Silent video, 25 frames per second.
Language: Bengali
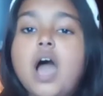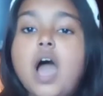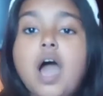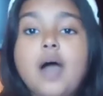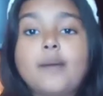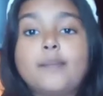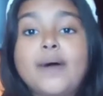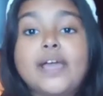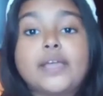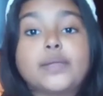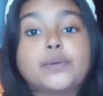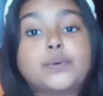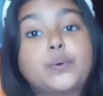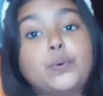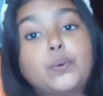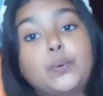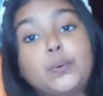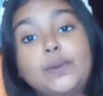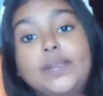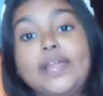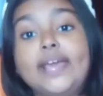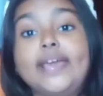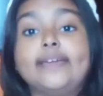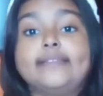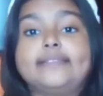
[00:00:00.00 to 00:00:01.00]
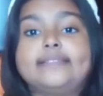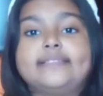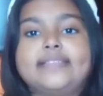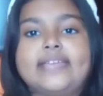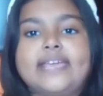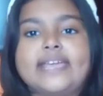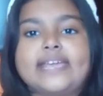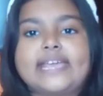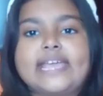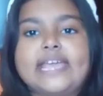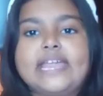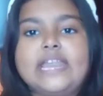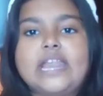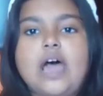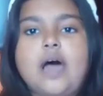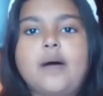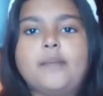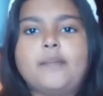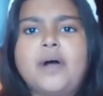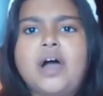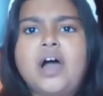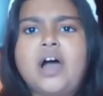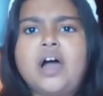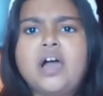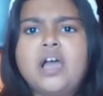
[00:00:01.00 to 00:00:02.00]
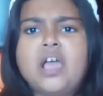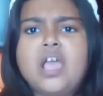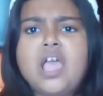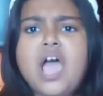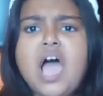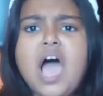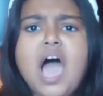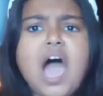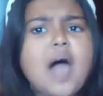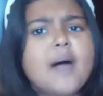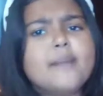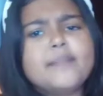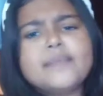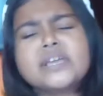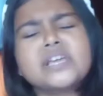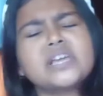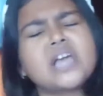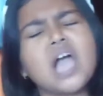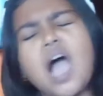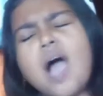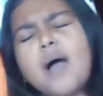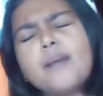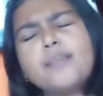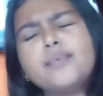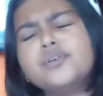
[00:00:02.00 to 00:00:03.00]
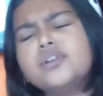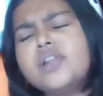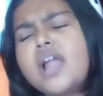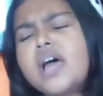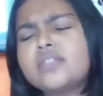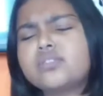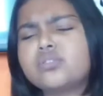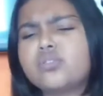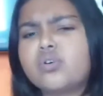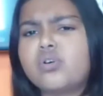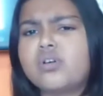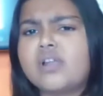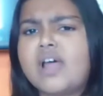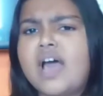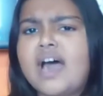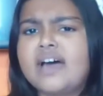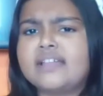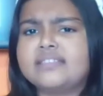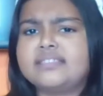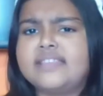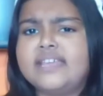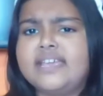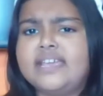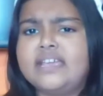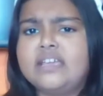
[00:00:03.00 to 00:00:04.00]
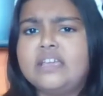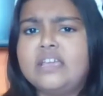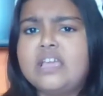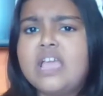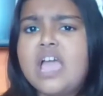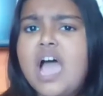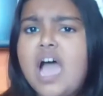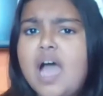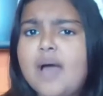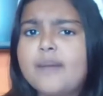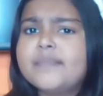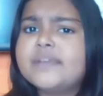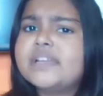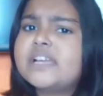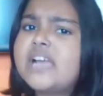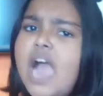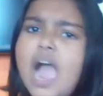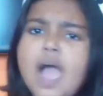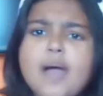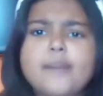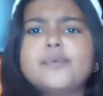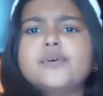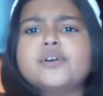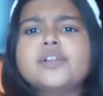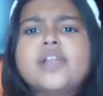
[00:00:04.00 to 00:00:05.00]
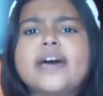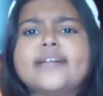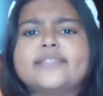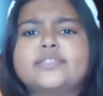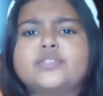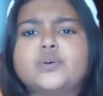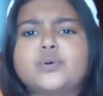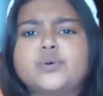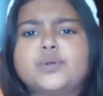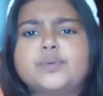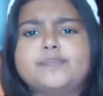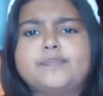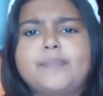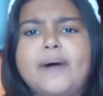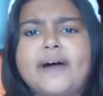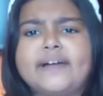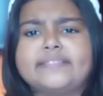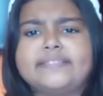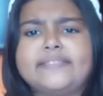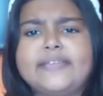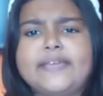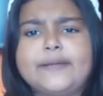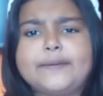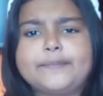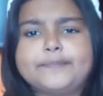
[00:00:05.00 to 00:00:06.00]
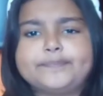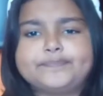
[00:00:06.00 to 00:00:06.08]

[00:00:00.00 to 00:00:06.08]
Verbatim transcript: আমায় কোলের থেকে নামা আমি খাবো না তোর হাতে আমি খাবো না তোর পাতে